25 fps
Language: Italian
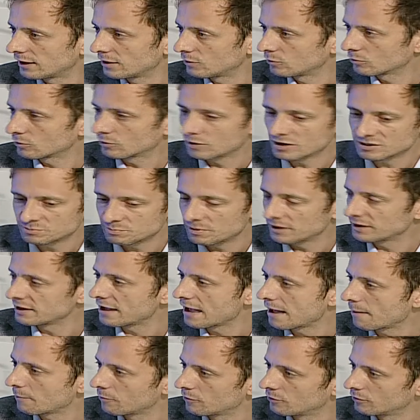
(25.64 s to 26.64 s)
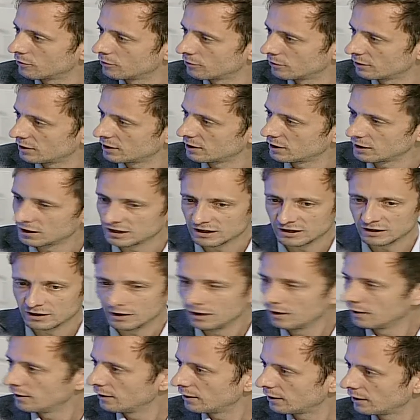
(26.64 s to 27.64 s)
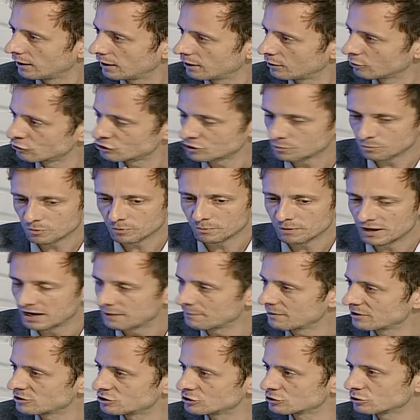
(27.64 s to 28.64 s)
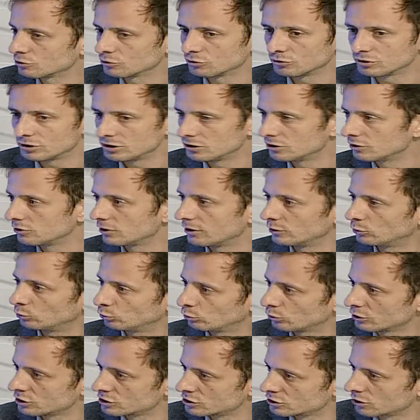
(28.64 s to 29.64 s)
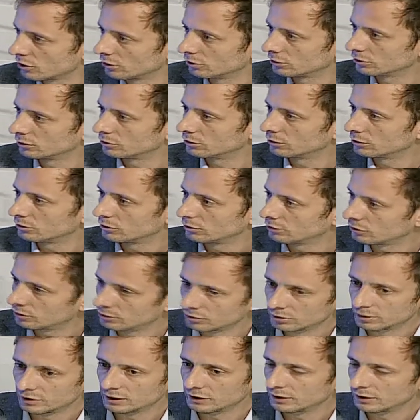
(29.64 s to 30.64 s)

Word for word: euro, la spariamo e, e non c'è problema, ci sono io, è tutto risolto,